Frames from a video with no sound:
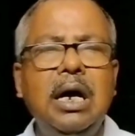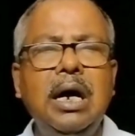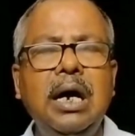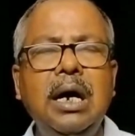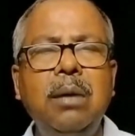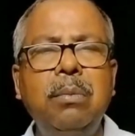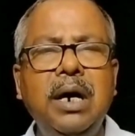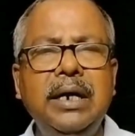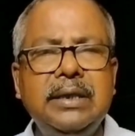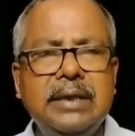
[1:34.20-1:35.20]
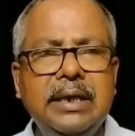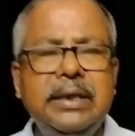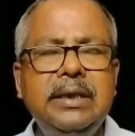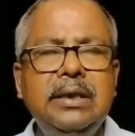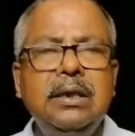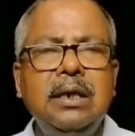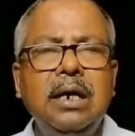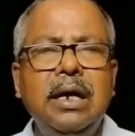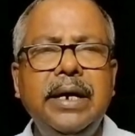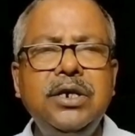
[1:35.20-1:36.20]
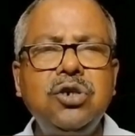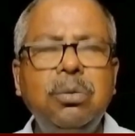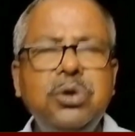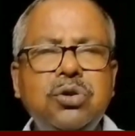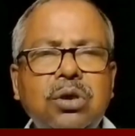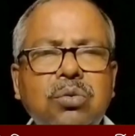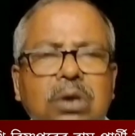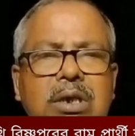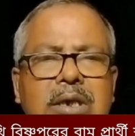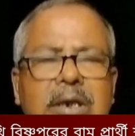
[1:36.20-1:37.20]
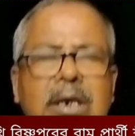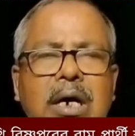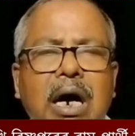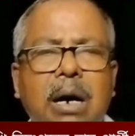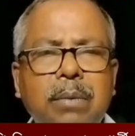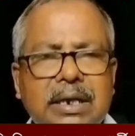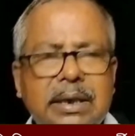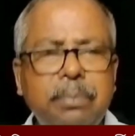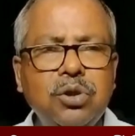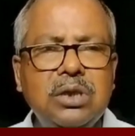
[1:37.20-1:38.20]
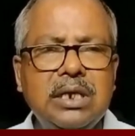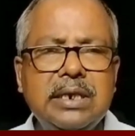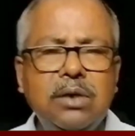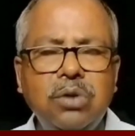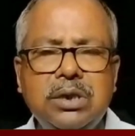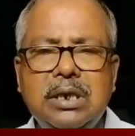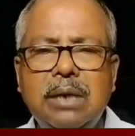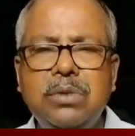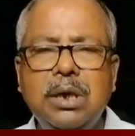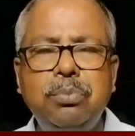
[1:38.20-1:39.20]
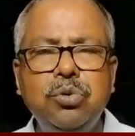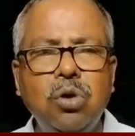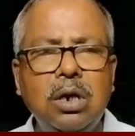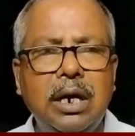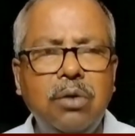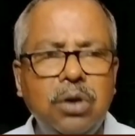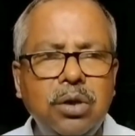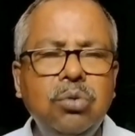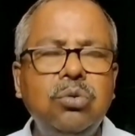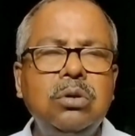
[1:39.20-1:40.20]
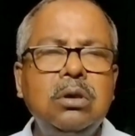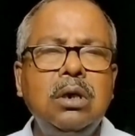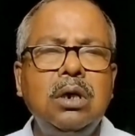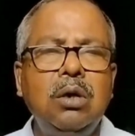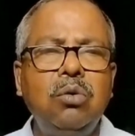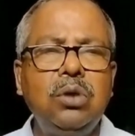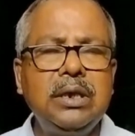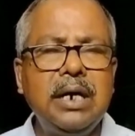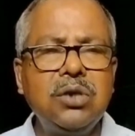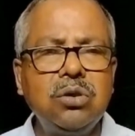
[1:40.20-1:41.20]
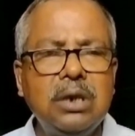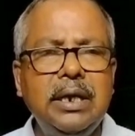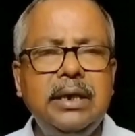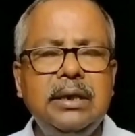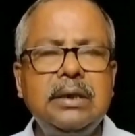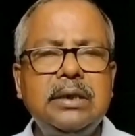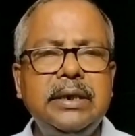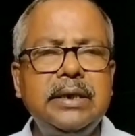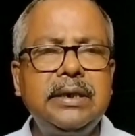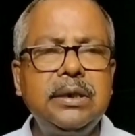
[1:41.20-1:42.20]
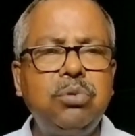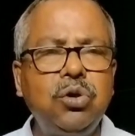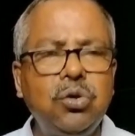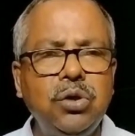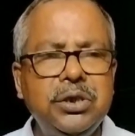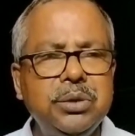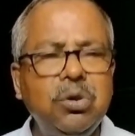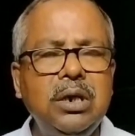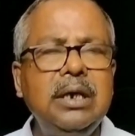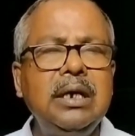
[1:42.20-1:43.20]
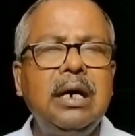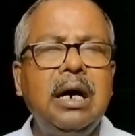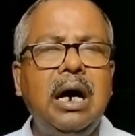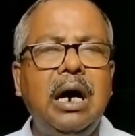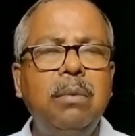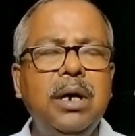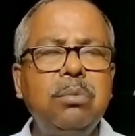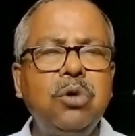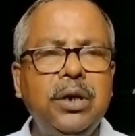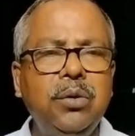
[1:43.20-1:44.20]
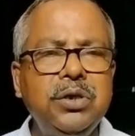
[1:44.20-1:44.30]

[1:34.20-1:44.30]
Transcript: বা ইত্যাদি এইসব বিষয়গুলি আমরা যা প্রত্যাশা করেছিলাম তা পূরণ না হলেও অধিকাংশটাই ঠিক ঠিক ভোট হয়েছে বলে আমার মনে হয়েছে